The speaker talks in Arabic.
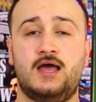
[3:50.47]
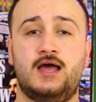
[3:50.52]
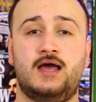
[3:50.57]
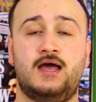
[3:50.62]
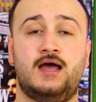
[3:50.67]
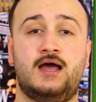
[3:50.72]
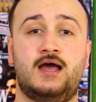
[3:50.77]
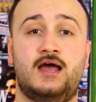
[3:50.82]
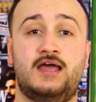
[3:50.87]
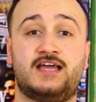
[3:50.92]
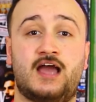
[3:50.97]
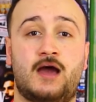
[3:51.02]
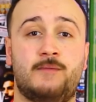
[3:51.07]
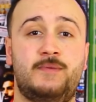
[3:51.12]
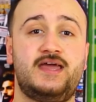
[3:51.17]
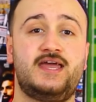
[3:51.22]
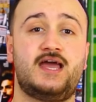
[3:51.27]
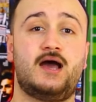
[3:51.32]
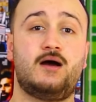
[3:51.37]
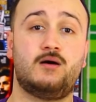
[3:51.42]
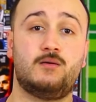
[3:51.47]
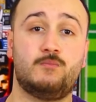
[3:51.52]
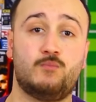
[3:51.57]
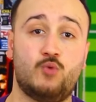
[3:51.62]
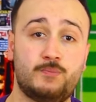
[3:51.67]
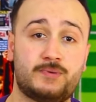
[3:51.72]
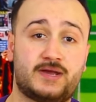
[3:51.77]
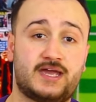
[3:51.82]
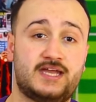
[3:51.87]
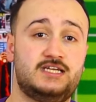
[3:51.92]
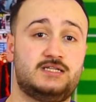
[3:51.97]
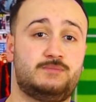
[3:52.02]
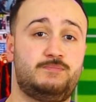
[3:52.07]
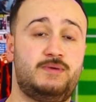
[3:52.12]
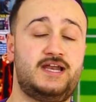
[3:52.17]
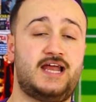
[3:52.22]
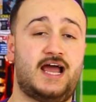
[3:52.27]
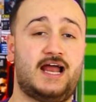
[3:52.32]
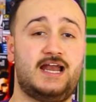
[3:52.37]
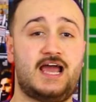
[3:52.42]
ايجابيه ممكن
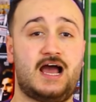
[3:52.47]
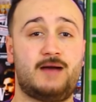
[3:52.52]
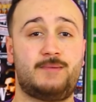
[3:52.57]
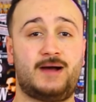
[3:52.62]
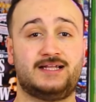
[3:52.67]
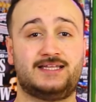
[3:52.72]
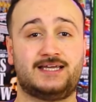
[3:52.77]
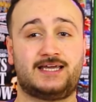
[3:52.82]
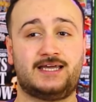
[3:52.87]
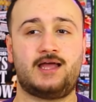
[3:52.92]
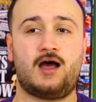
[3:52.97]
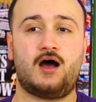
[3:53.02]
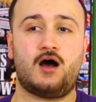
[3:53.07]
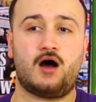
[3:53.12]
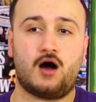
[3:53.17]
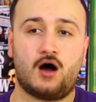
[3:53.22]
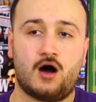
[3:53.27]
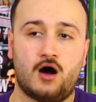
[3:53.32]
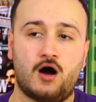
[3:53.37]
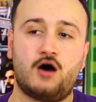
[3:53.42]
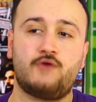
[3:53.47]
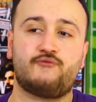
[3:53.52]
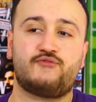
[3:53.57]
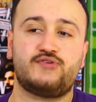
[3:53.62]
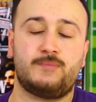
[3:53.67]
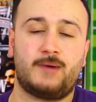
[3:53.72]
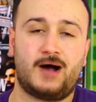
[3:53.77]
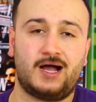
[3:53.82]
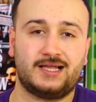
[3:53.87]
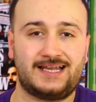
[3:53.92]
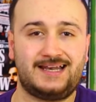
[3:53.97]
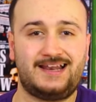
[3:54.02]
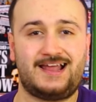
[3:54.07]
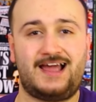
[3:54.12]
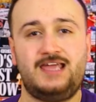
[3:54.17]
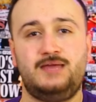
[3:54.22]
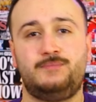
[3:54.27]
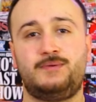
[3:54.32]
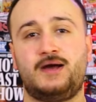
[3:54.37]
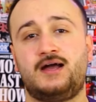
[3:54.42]
يتبني عليها بعد كده اه في بعض
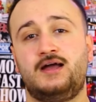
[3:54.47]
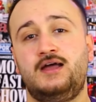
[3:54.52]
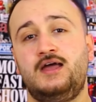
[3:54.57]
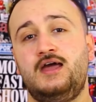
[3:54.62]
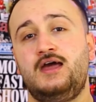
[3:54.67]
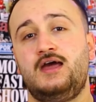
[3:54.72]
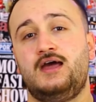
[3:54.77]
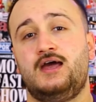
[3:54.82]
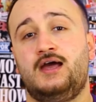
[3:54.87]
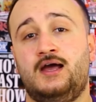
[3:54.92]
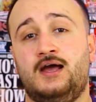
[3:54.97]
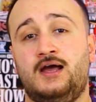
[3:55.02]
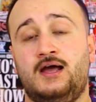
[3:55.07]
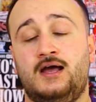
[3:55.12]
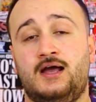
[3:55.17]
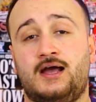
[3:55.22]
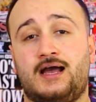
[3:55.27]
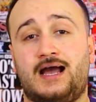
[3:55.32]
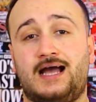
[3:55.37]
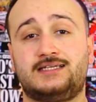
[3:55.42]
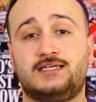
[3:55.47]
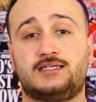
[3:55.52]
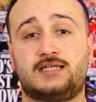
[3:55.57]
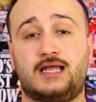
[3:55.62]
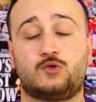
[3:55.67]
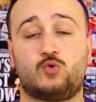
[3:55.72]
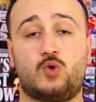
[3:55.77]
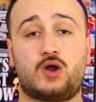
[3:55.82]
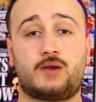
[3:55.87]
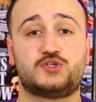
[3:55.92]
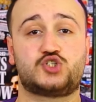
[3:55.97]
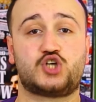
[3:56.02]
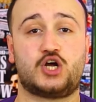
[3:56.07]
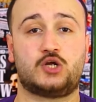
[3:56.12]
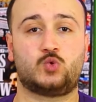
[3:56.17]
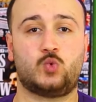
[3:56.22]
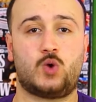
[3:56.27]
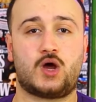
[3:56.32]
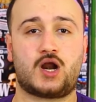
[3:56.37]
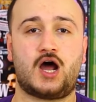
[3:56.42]
اللعيبه آه، آه، خدت ادوار مش
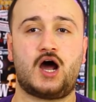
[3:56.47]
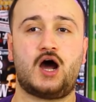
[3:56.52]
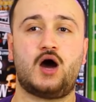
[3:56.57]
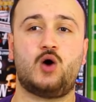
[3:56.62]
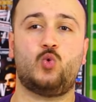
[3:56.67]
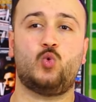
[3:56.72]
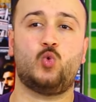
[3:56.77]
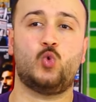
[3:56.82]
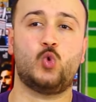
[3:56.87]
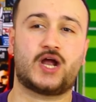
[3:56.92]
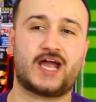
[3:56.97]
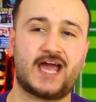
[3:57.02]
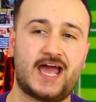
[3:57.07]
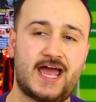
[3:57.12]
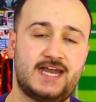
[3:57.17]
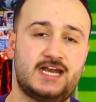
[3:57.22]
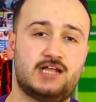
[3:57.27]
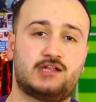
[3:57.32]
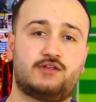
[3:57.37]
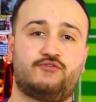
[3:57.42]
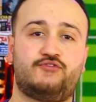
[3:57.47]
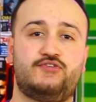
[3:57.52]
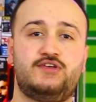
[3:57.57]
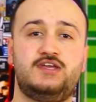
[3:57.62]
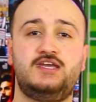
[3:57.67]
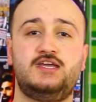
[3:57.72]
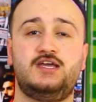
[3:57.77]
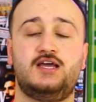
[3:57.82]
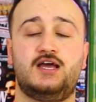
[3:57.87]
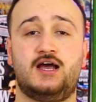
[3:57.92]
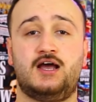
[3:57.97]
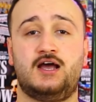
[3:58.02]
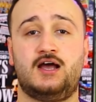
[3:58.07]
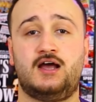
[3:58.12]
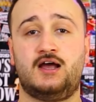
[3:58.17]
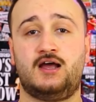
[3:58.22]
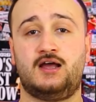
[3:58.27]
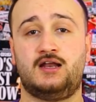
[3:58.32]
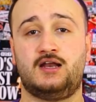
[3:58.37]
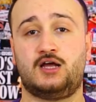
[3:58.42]
ادوارها وكانت في
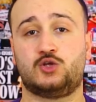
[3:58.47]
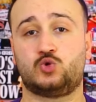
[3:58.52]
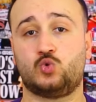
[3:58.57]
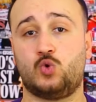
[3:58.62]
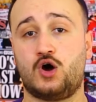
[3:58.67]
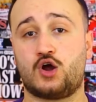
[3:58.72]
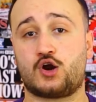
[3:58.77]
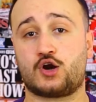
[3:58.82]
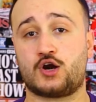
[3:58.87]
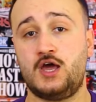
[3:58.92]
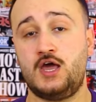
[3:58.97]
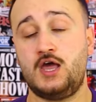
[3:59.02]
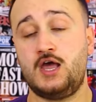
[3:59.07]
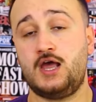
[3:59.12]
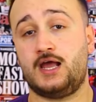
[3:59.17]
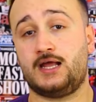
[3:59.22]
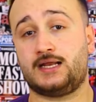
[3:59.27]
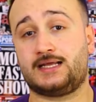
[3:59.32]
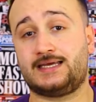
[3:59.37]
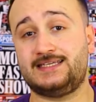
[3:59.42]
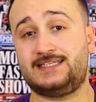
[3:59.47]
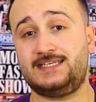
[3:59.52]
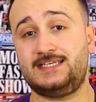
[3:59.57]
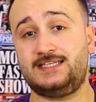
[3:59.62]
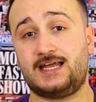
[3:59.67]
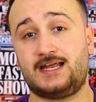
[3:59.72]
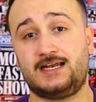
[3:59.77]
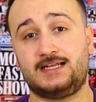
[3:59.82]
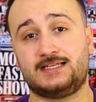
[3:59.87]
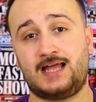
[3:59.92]
آه، الادوار الجديده اللي